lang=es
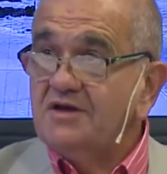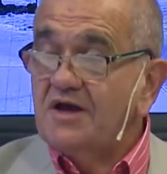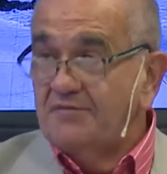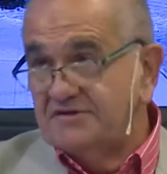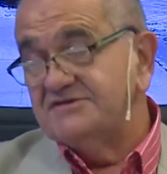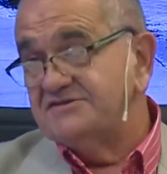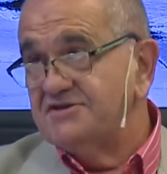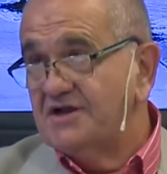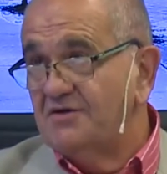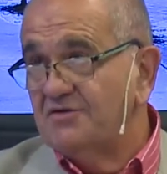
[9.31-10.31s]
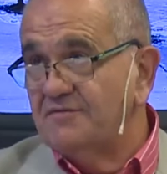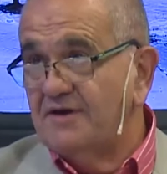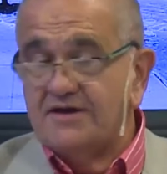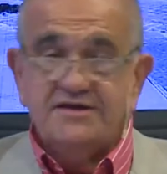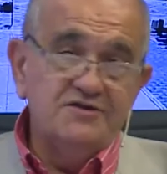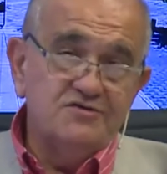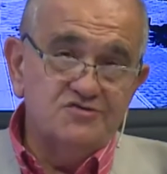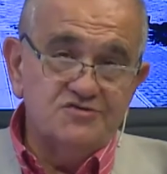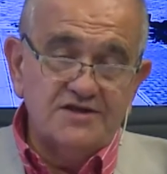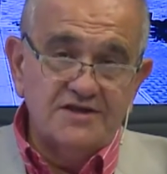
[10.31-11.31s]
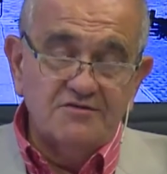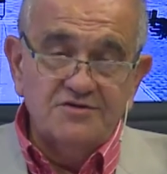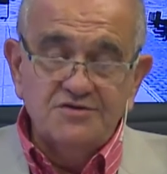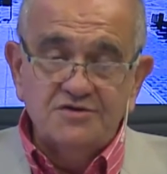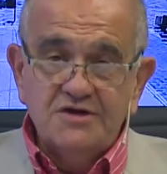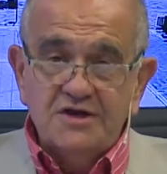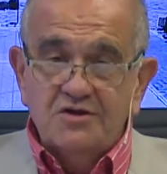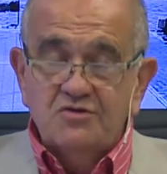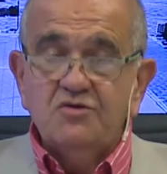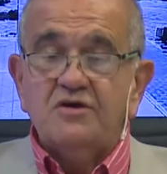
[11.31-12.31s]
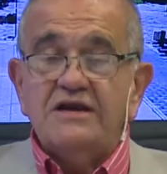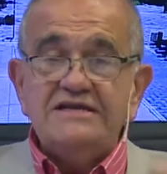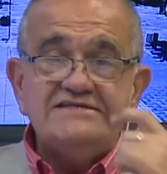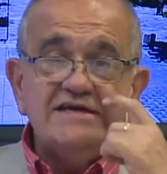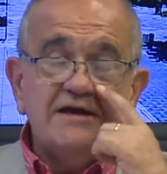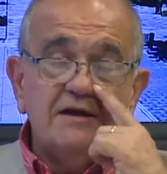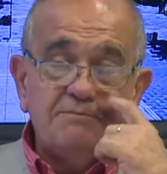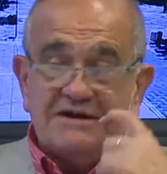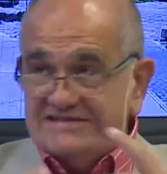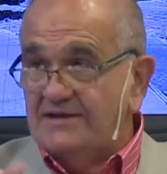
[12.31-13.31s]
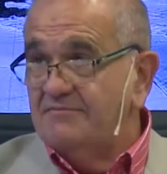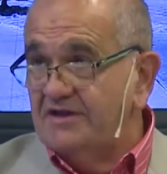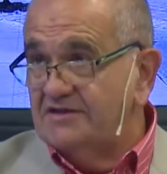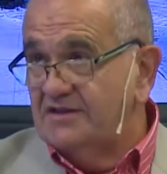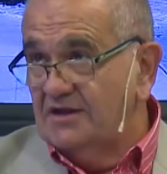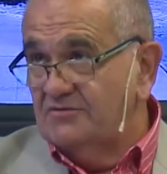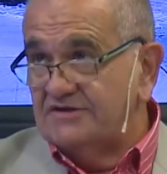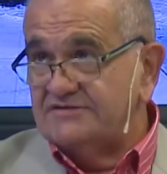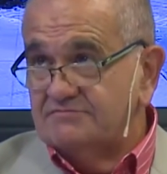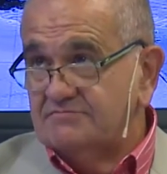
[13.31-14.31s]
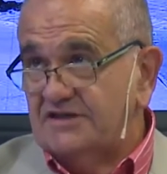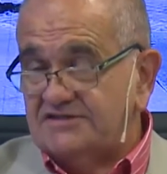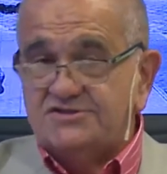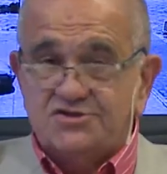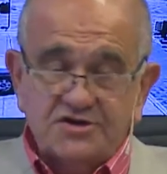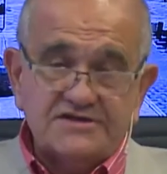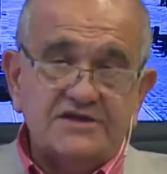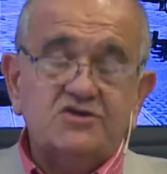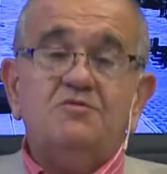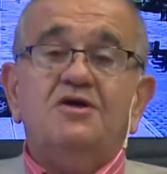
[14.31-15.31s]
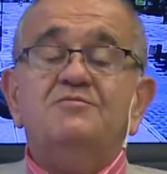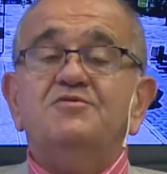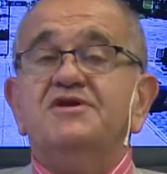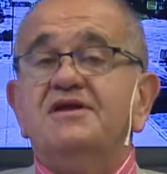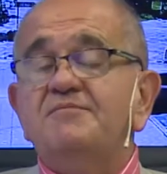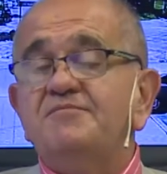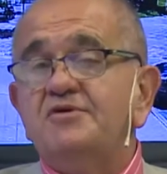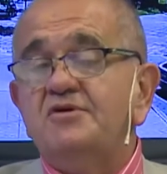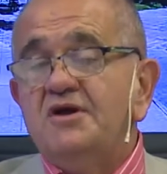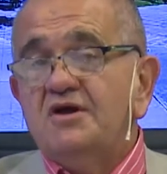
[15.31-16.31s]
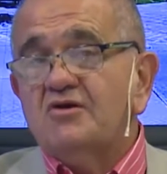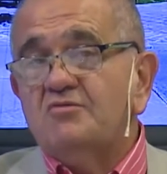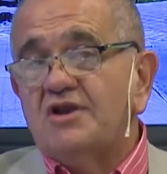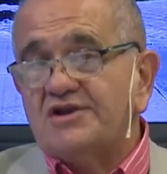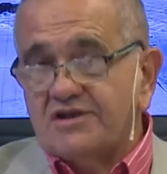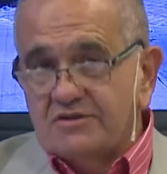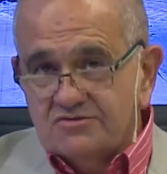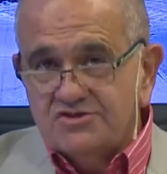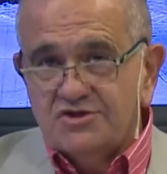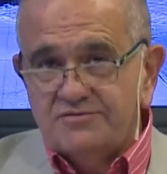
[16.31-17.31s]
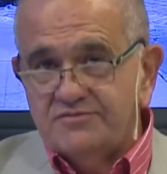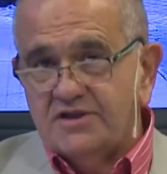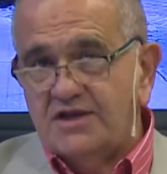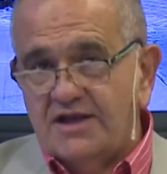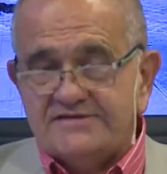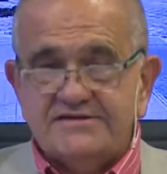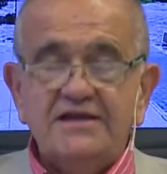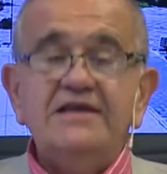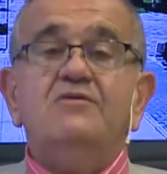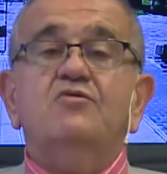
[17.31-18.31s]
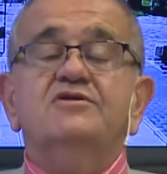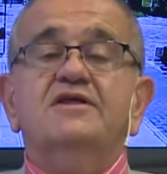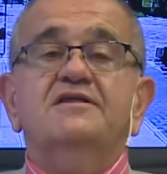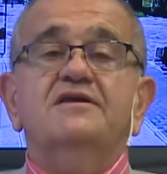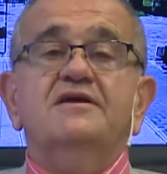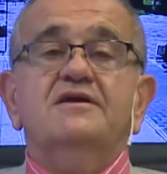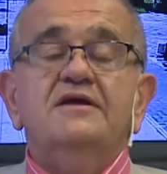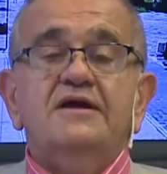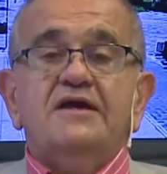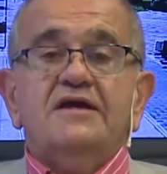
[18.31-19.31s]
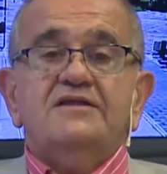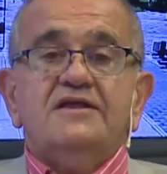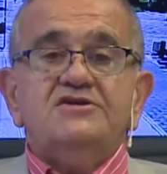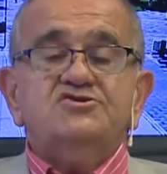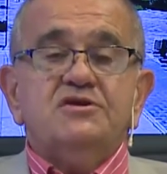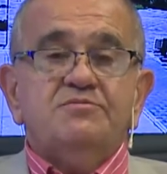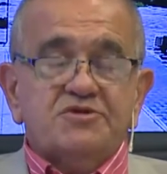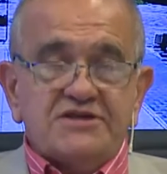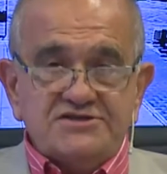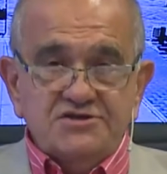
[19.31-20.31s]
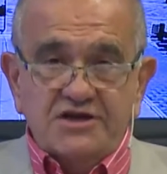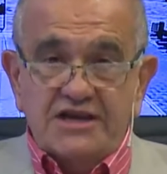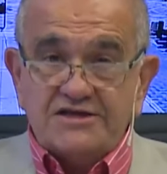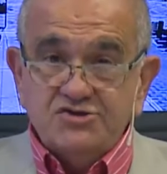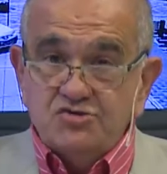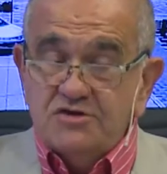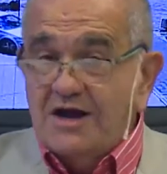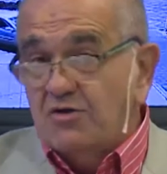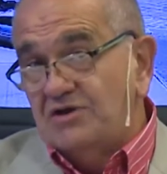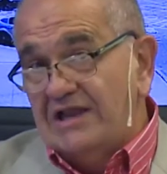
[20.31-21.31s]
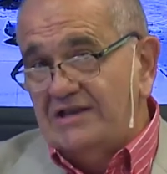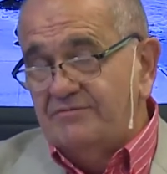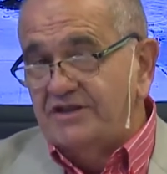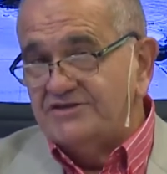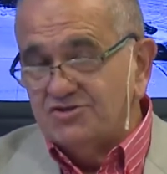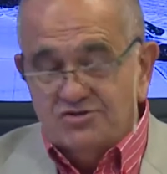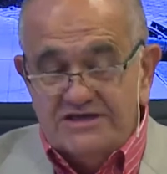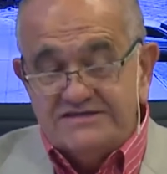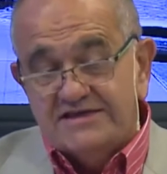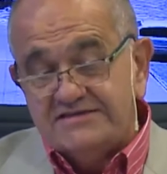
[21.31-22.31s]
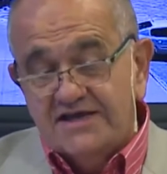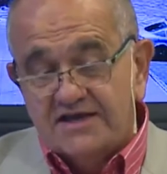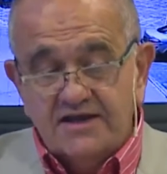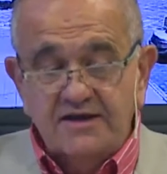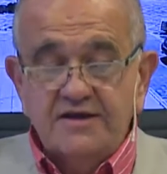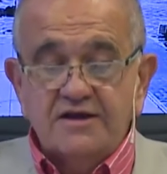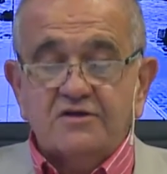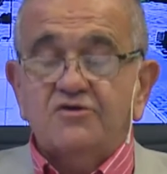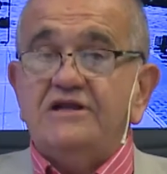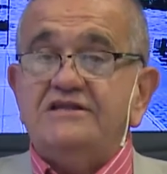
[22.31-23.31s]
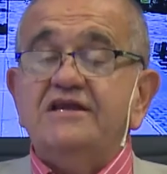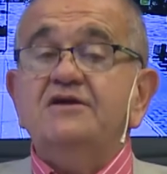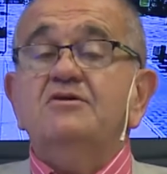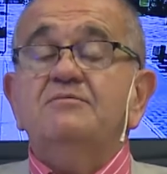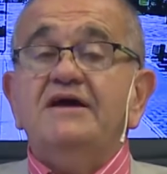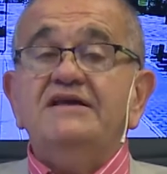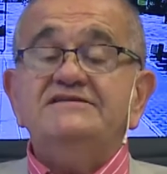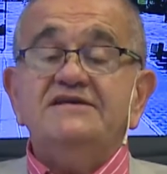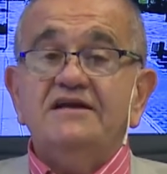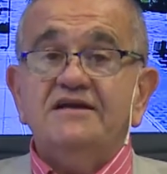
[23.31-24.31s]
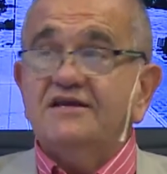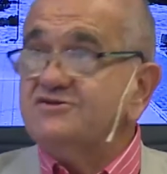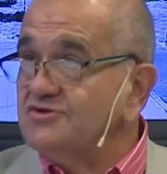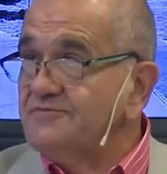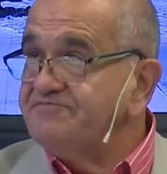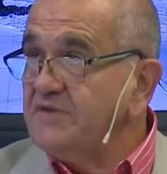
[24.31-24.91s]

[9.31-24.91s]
A veces se recauda más. Y esto sucede cuando uno analiza parcialmente algunas decisiones que se han tomado, por ejemplo, como la reducción de las alícuotas del de derecho de exportación en la soja o la eliminación lisa y llana con el trigo, el maíz y el girasol.